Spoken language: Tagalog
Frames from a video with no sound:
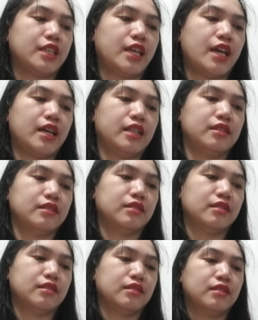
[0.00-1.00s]
Ayan.
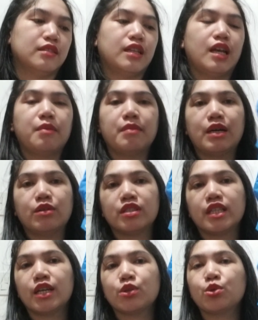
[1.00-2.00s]

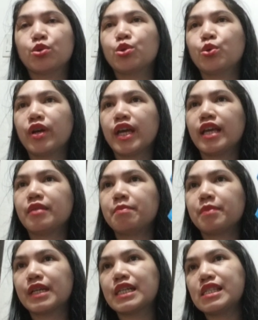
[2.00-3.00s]
Amount niya
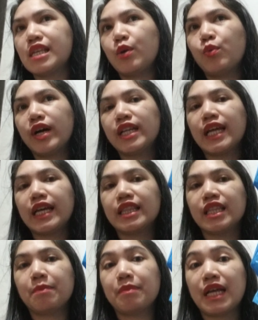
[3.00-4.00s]
228 kasi
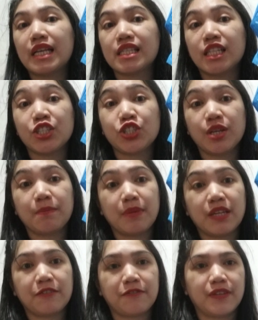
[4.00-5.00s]
190 plus the
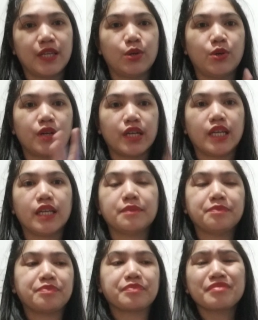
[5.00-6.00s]
shipping fee, okay?
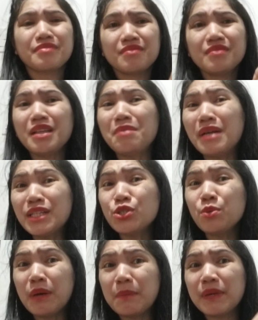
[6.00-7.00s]

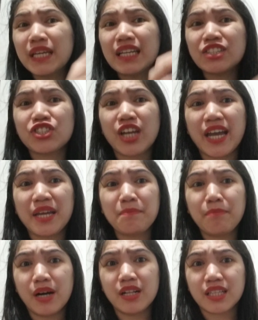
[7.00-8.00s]
Medyo mabigat siya
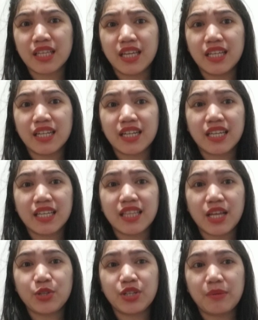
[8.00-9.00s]
and bulky.
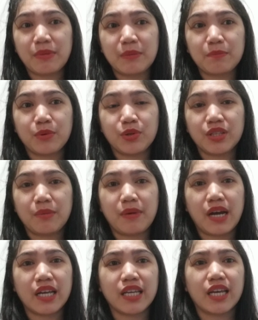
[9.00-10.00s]
Nakikita niyo naman po, di
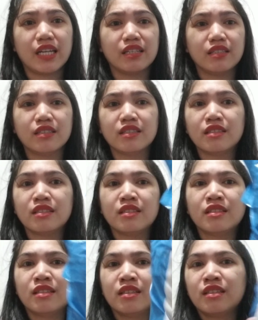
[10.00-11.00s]
ba? Ayan.
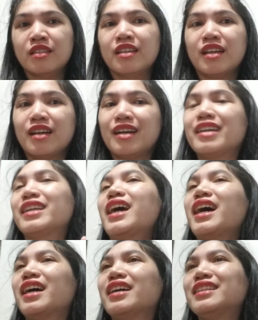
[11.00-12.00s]

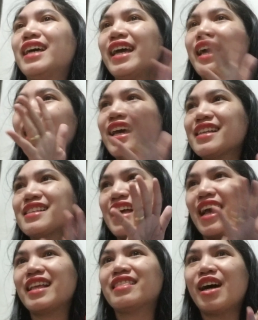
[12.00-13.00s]
Kaya,
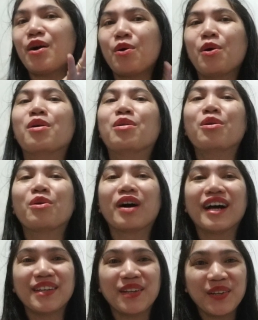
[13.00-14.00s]
na-excite ako kung
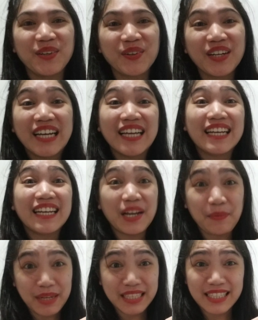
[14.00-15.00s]
ano yung
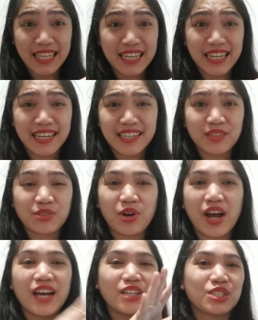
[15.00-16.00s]
laman talaga nito
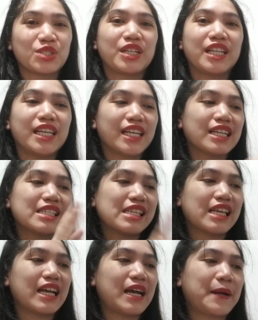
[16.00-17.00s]
actually.
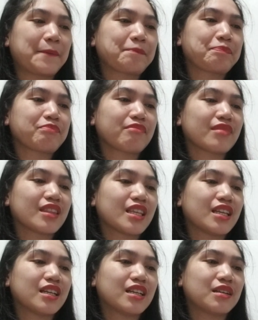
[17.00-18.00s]
Kasi nga,
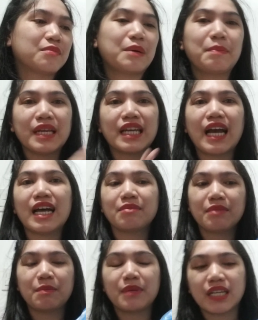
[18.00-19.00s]
mabigat,
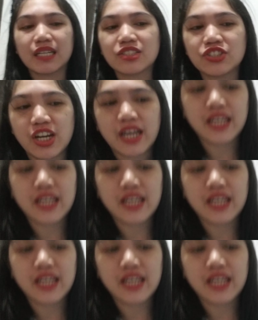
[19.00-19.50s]
mabigat siya.